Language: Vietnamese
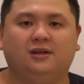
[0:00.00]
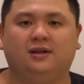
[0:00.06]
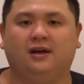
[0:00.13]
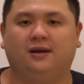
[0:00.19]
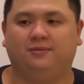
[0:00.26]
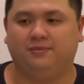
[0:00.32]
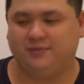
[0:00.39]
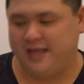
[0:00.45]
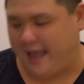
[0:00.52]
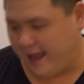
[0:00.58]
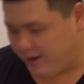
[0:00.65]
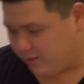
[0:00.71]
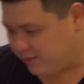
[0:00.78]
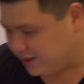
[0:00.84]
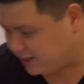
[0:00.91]
à, giá
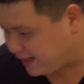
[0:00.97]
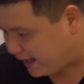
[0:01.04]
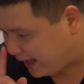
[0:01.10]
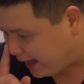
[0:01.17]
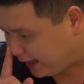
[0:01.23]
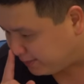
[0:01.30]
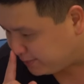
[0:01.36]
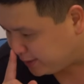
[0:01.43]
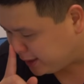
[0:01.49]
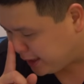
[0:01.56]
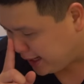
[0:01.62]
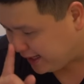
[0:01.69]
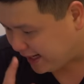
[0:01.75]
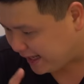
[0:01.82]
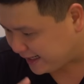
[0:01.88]
của mình nhà mình
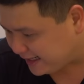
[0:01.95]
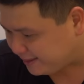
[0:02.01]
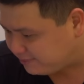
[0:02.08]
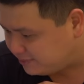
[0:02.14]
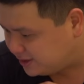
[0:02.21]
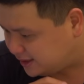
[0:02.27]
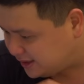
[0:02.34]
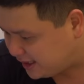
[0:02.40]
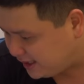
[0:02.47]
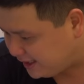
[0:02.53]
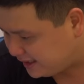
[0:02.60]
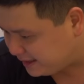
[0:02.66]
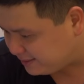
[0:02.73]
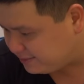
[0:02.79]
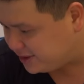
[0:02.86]
nhớ là 50 g
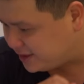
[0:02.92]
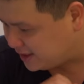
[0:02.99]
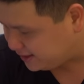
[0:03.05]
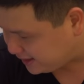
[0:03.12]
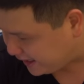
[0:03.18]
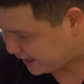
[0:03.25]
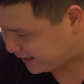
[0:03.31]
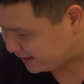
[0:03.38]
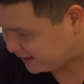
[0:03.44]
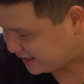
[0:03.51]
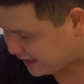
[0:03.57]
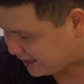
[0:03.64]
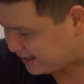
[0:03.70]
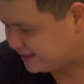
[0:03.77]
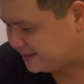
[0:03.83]
là 19 ngàn
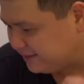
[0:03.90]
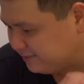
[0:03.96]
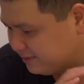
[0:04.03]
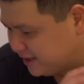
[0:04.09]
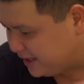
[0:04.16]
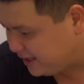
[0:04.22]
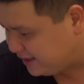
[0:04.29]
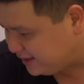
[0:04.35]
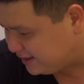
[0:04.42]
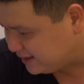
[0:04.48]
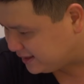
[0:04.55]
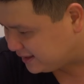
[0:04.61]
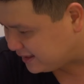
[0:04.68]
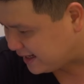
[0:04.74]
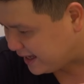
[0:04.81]
200 g
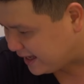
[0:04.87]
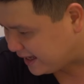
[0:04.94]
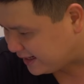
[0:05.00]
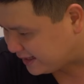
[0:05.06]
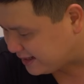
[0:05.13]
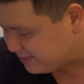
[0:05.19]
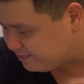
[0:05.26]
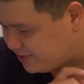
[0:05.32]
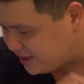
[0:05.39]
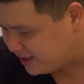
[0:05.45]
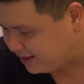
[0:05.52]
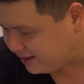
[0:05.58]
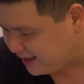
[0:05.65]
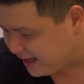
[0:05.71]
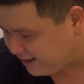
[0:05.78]
là
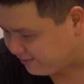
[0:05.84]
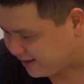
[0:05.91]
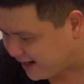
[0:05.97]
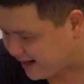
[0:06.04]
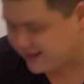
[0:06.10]
59 ngàn và